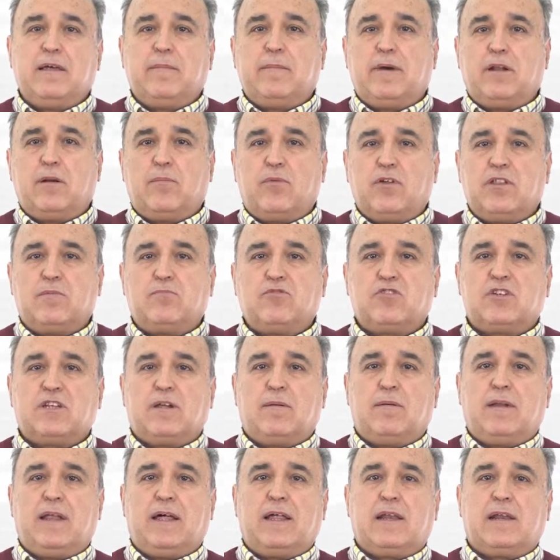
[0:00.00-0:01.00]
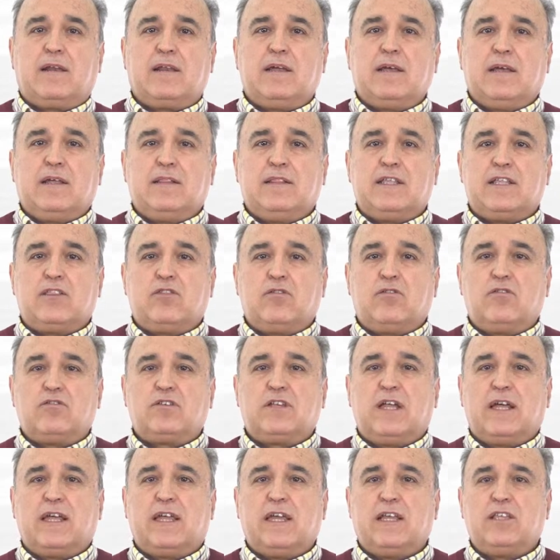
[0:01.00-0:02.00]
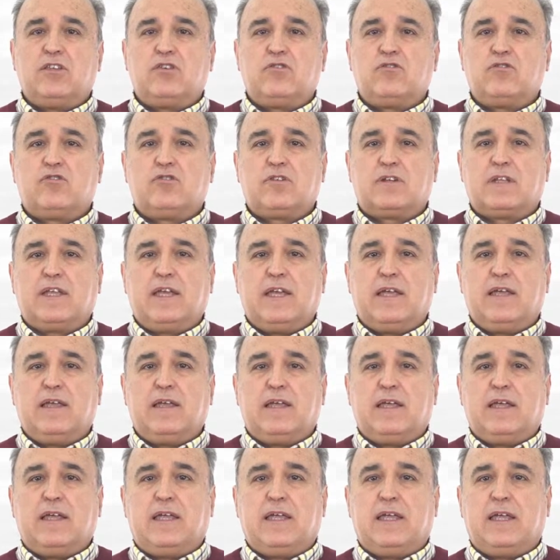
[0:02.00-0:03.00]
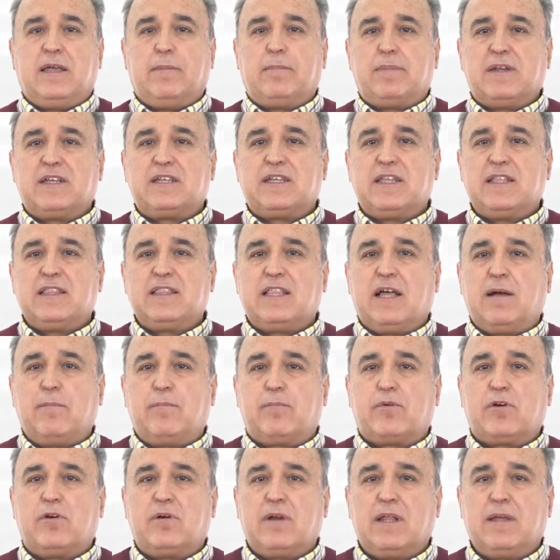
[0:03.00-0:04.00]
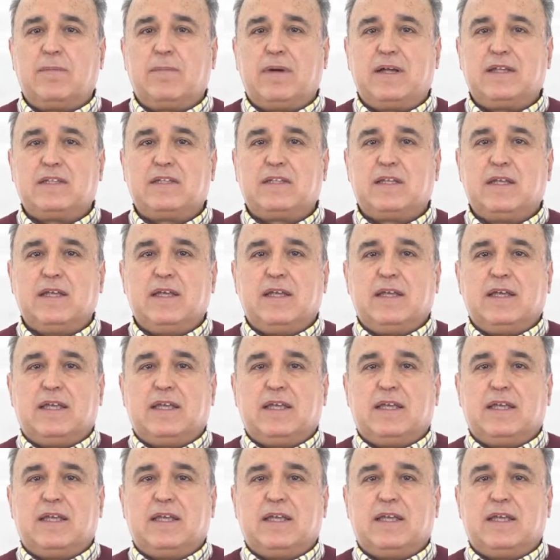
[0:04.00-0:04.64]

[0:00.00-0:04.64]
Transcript: pero podemos hablar de todos aquellos que eh, presentan problemas